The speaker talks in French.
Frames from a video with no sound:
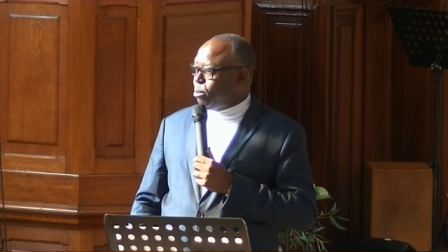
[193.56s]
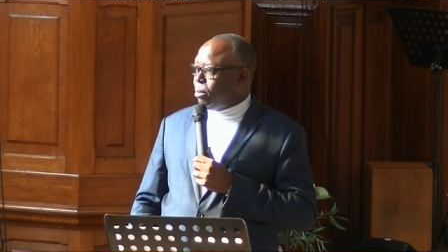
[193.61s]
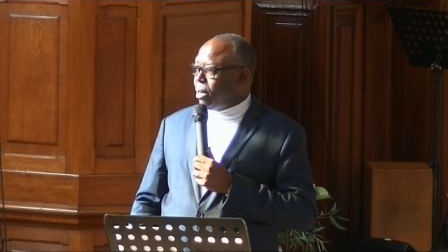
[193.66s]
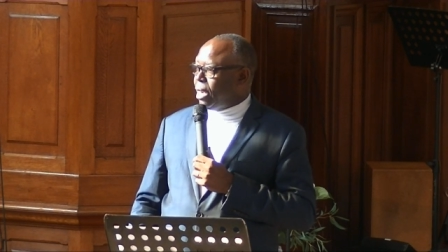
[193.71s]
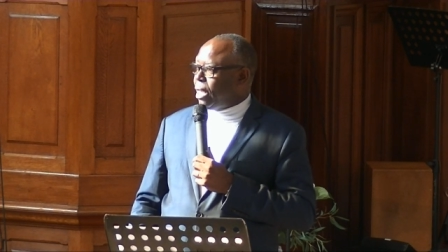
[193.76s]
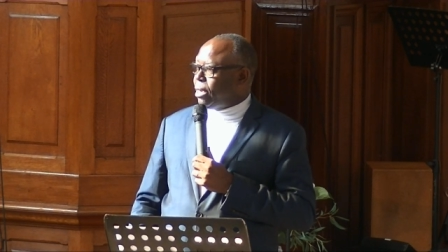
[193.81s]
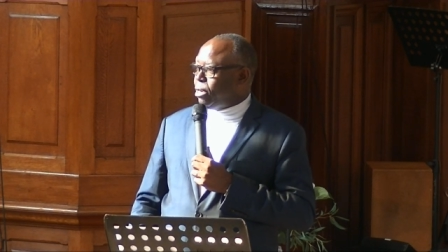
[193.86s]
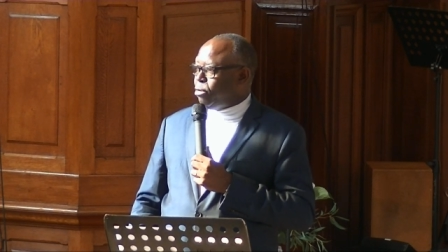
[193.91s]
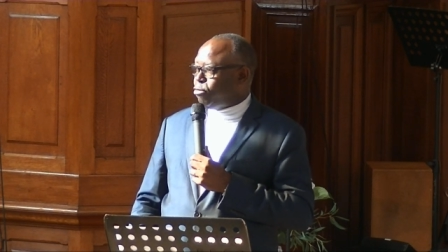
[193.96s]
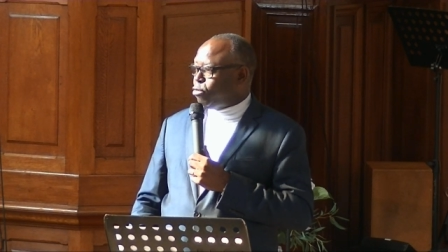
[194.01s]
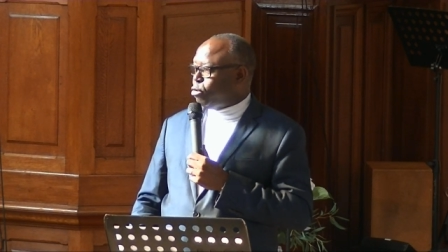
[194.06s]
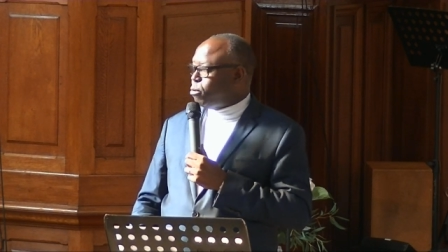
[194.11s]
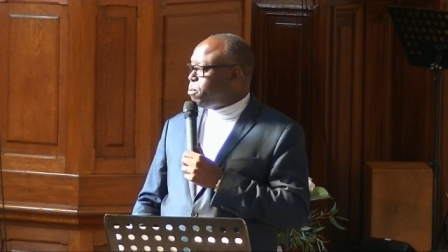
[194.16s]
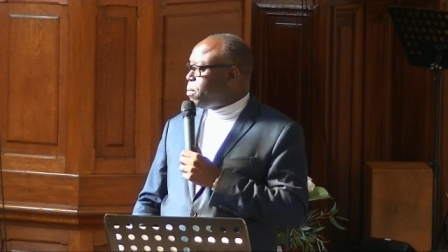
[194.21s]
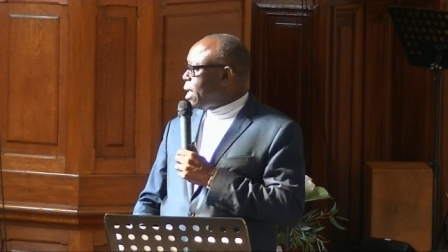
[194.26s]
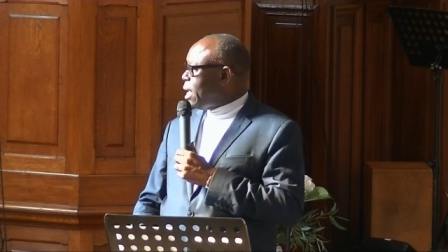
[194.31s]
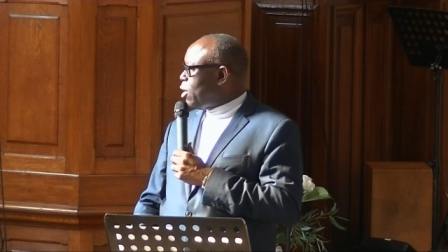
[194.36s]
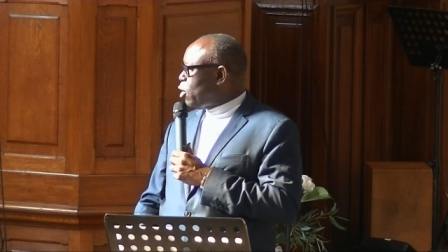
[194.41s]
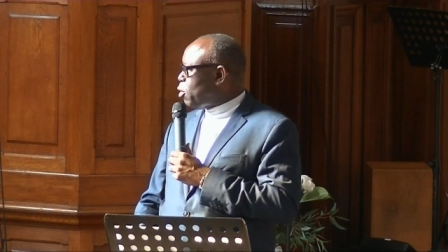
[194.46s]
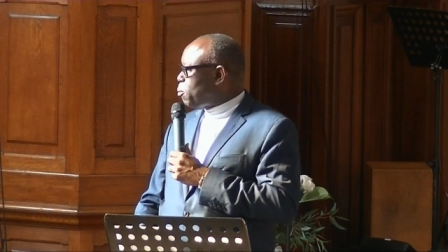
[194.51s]
hommes-là ne vont
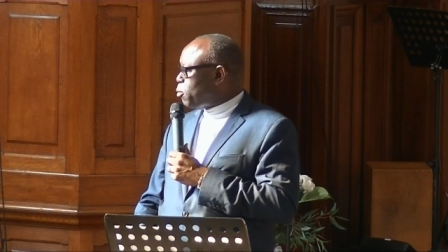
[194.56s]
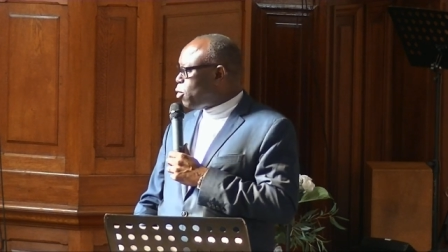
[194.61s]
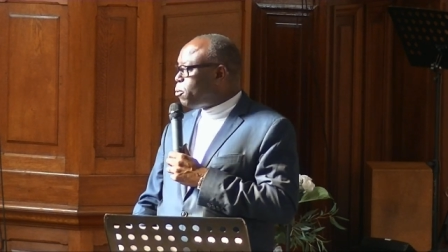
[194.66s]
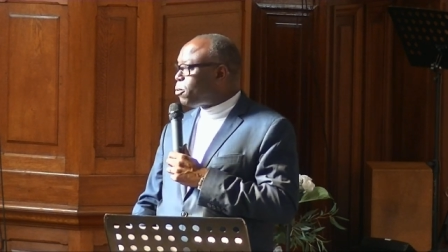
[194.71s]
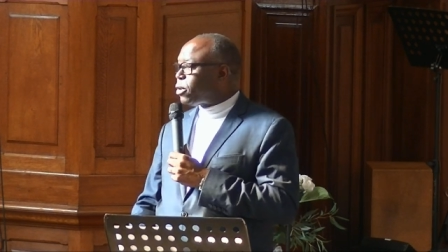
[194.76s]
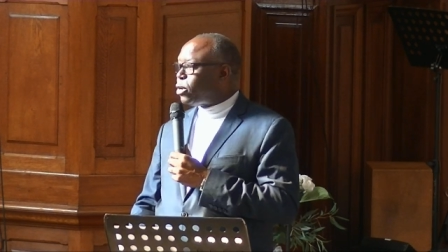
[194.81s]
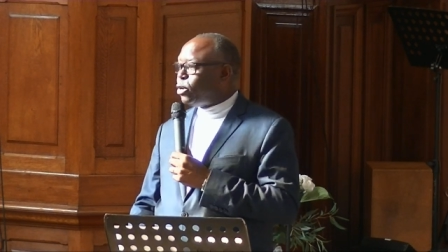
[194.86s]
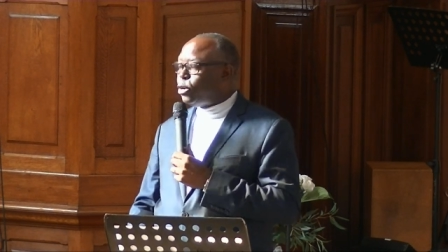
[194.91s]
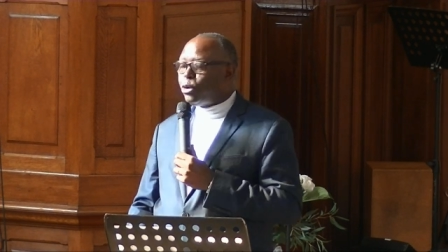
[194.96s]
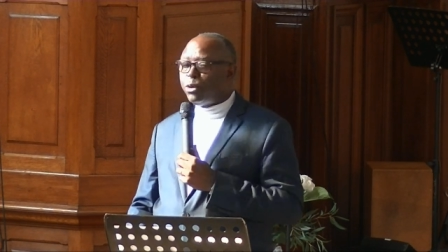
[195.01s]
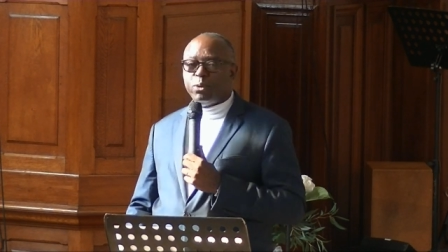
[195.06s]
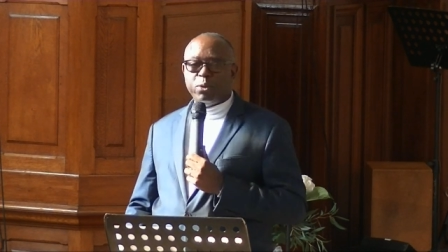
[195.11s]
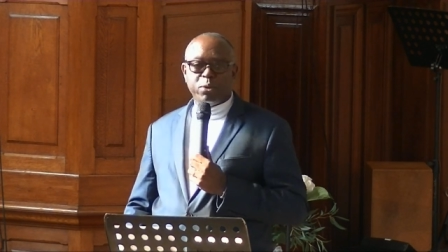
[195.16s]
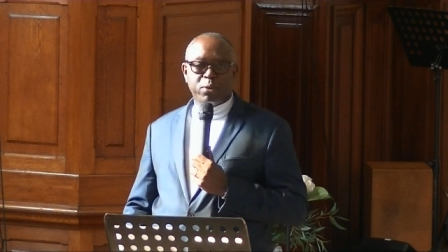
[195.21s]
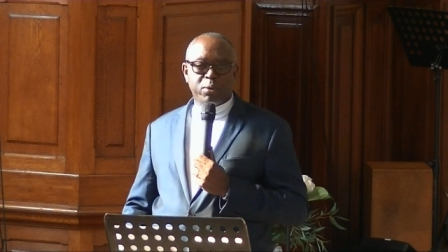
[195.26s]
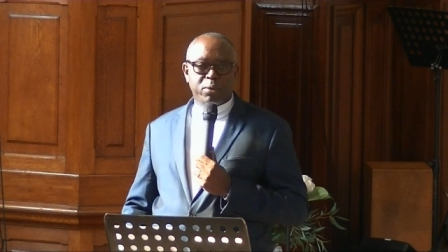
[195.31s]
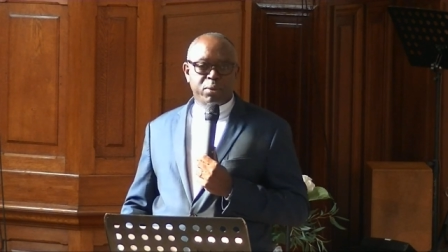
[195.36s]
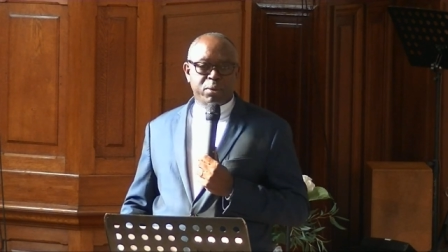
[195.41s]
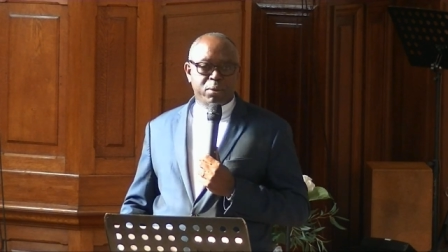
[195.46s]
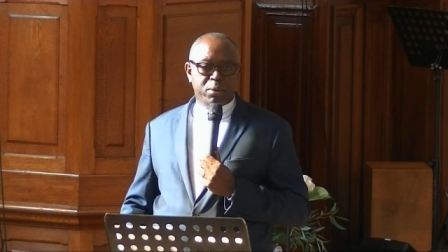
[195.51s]
pas à leur propre nom,
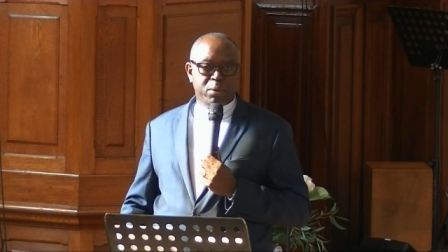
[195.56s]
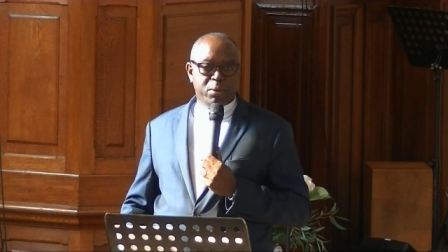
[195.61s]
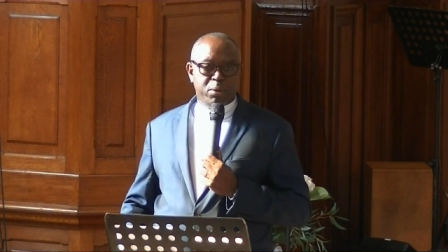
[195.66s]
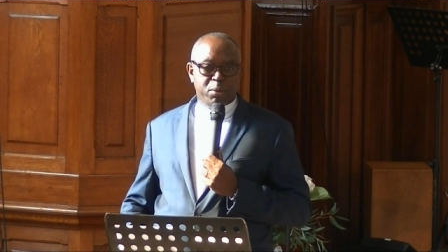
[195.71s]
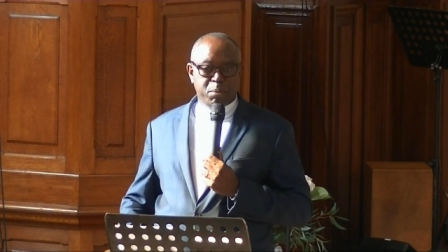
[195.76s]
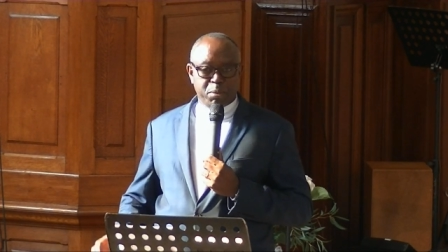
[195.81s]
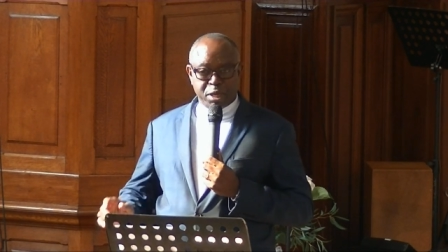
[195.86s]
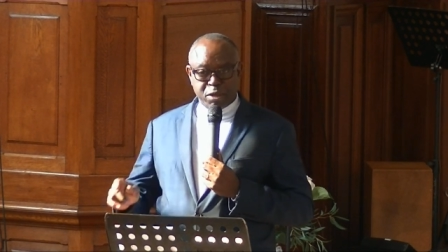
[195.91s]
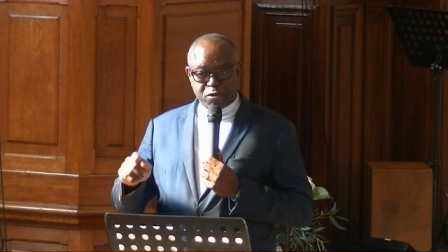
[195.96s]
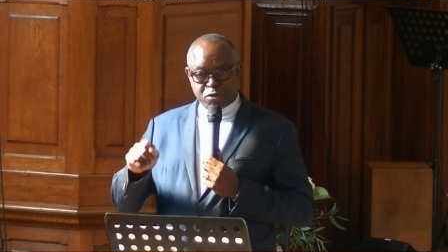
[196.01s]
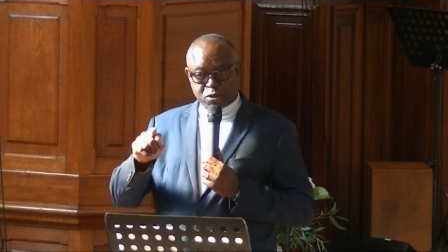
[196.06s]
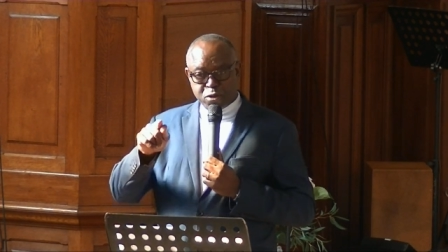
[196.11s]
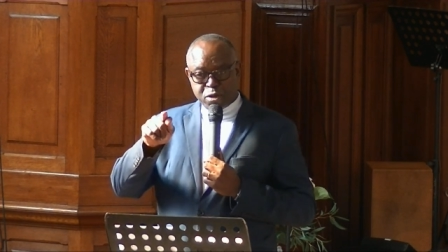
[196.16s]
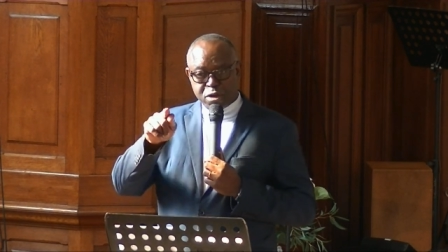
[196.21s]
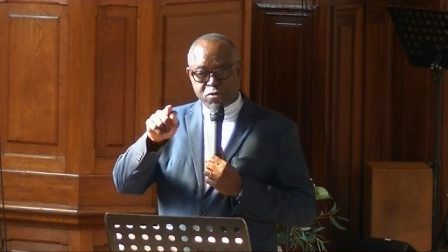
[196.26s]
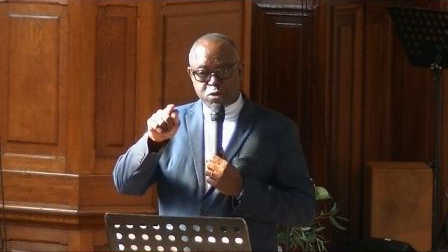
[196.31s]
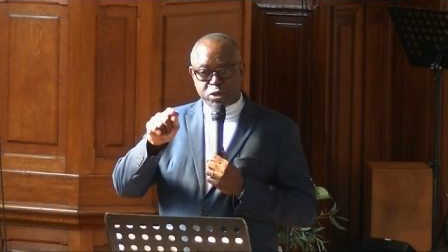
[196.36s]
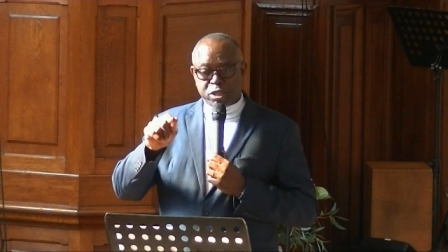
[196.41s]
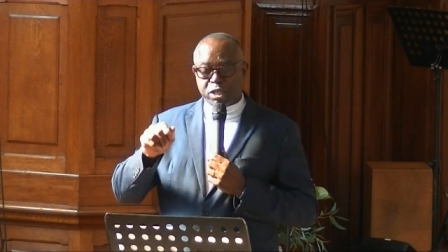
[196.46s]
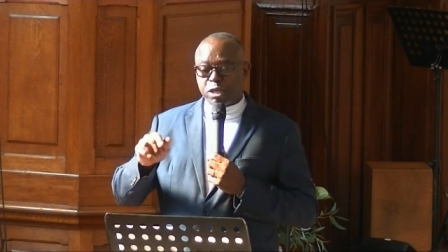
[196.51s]
mais ils vont
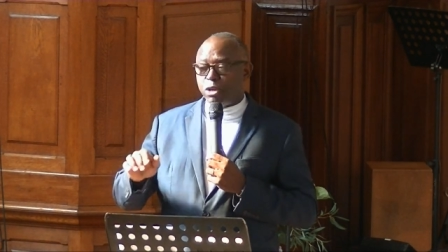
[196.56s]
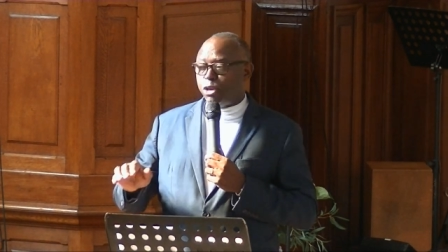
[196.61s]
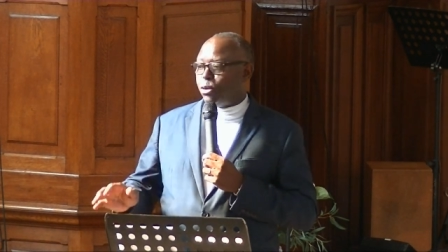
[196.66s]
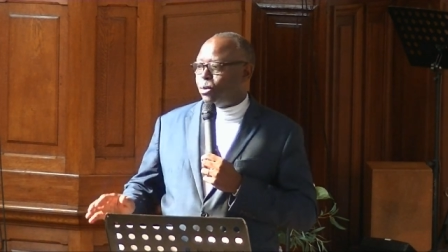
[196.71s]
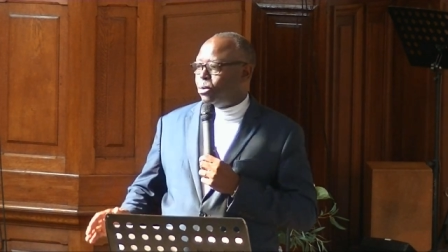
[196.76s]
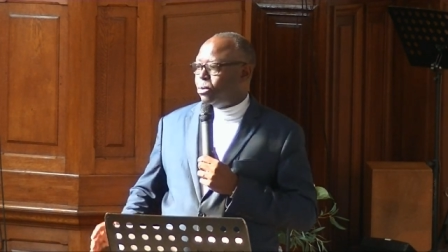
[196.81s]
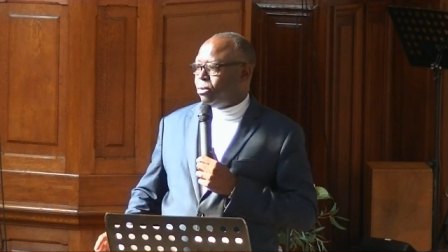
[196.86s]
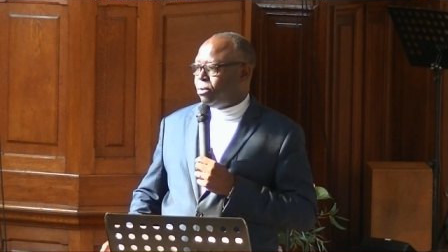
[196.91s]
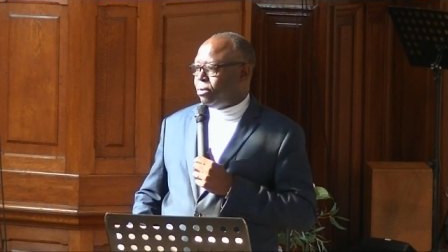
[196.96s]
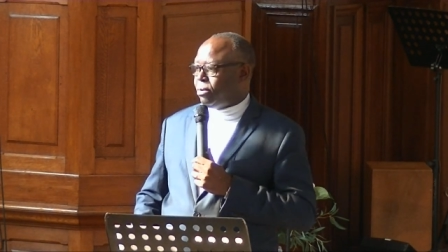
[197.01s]
à votre nom.